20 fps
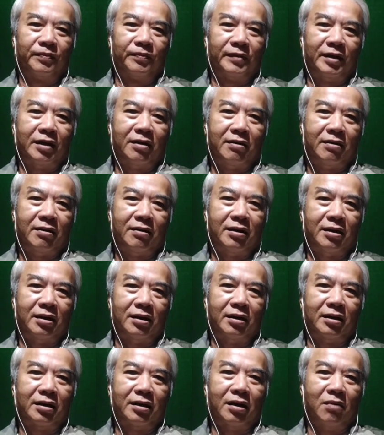nó
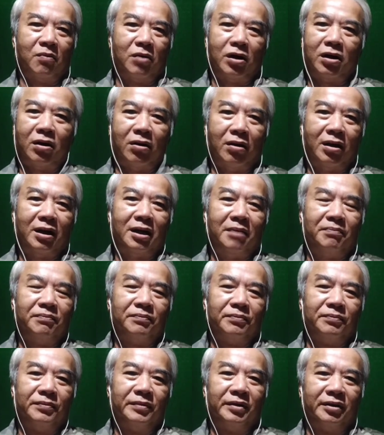không có khó lắm
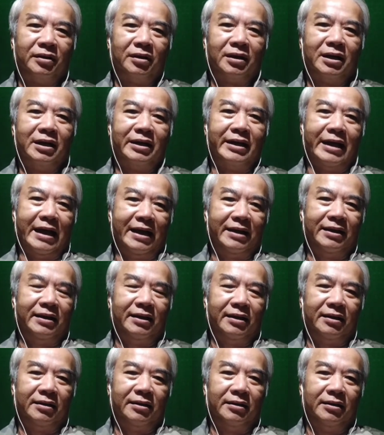nó đơn giản vậy
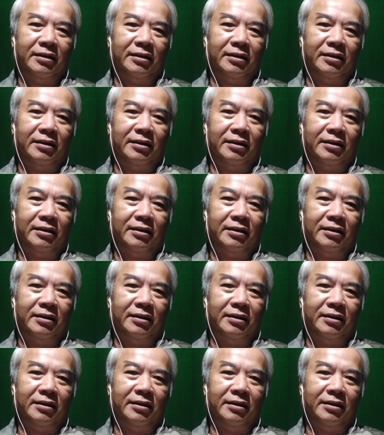đó